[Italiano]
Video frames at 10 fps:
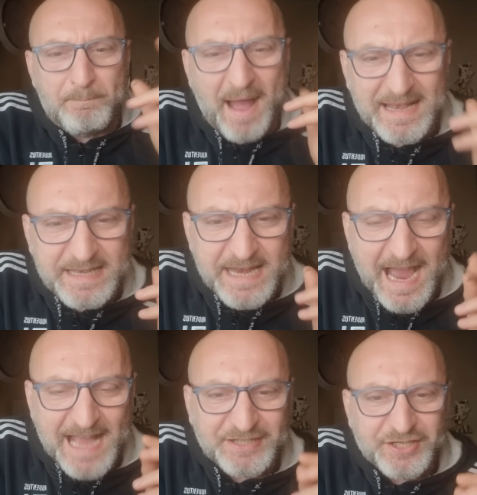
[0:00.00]

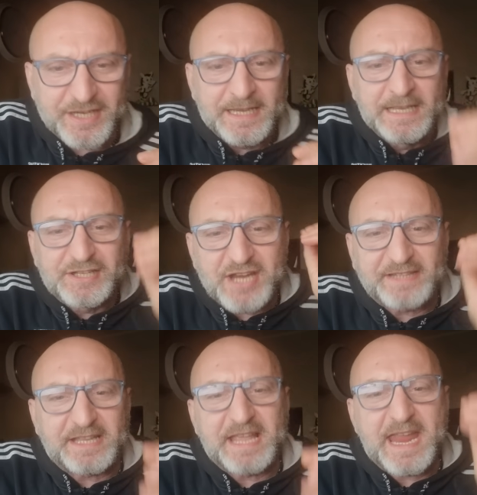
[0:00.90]
pagliacci,
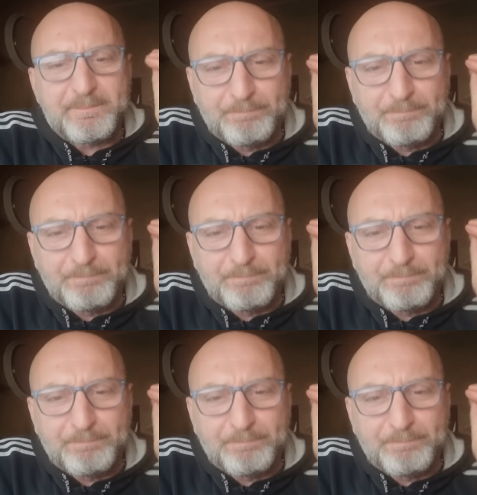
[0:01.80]
siete dei